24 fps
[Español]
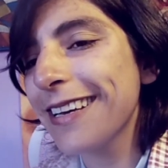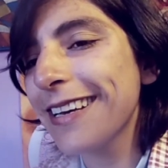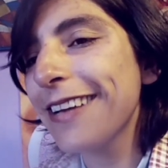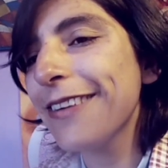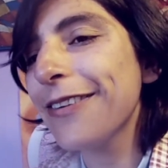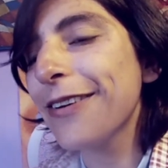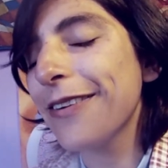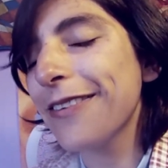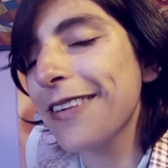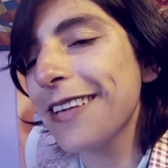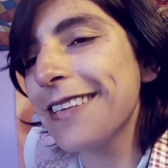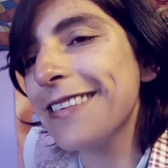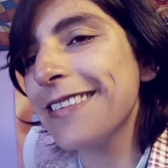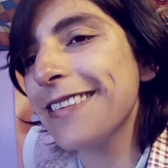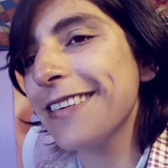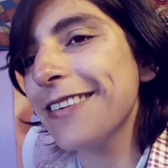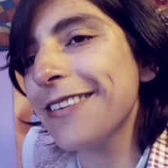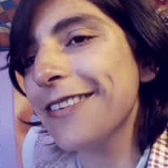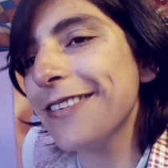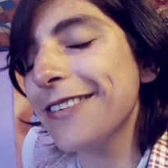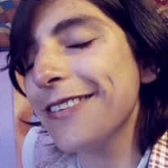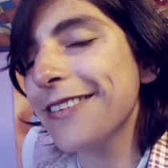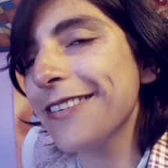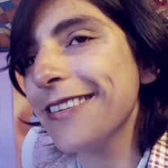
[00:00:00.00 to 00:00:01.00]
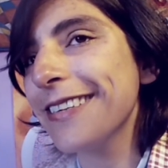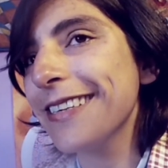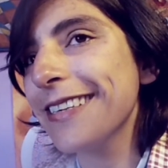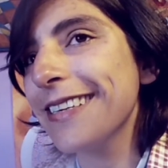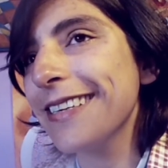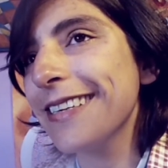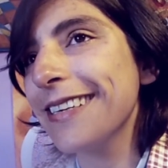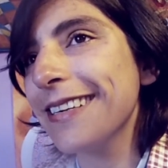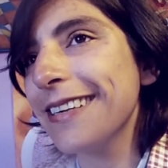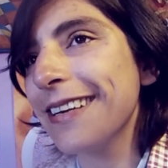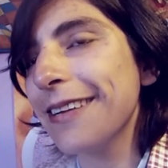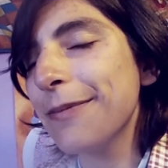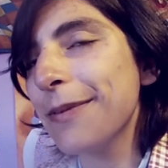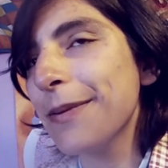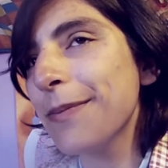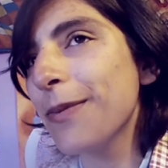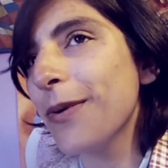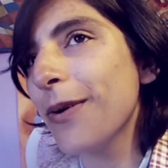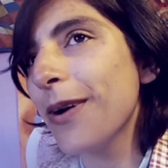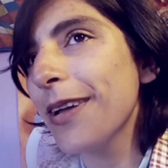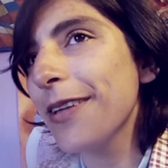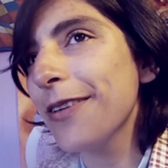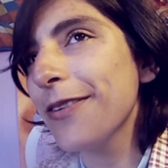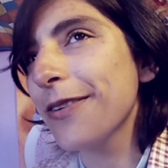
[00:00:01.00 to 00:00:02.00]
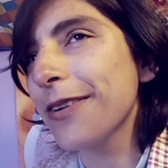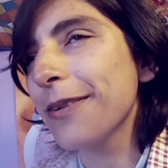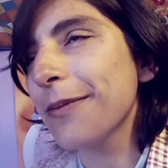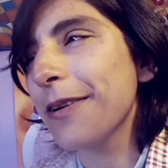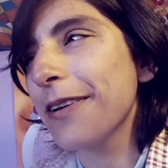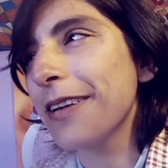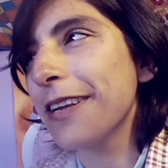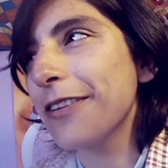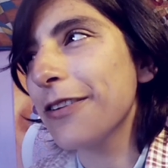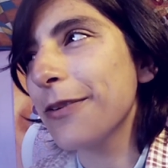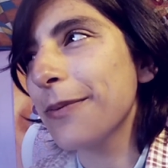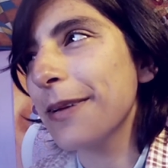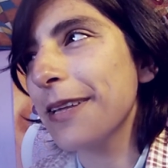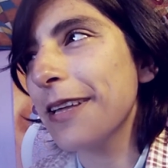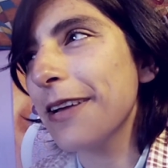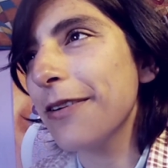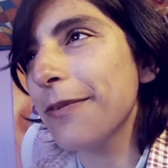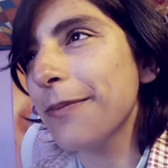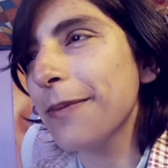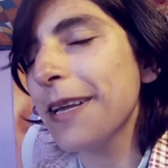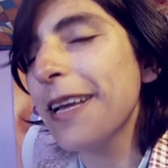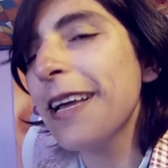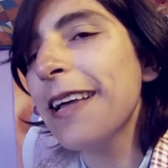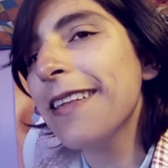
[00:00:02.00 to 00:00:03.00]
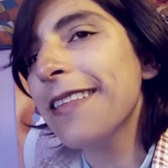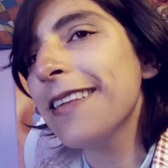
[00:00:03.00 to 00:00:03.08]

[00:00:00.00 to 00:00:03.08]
claro, había sido en el mismo año que me había atropellado a mí.